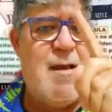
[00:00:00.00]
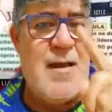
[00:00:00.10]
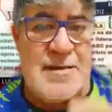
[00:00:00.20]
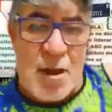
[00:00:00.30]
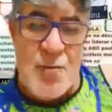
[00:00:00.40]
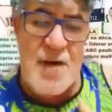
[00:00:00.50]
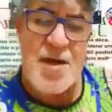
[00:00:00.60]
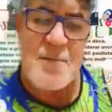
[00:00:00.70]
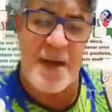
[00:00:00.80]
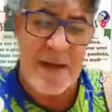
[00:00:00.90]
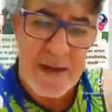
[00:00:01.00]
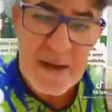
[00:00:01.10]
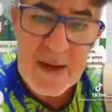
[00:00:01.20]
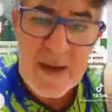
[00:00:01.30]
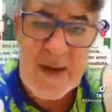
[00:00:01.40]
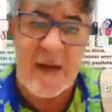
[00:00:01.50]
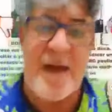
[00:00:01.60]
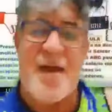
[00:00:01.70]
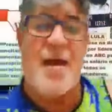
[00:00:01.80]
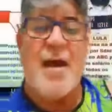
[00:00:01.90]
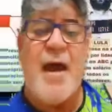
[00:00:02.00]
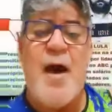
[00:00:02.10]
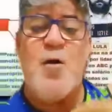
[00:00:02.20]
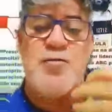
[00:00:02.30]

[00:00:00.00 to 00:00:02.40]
Então veja bem, eu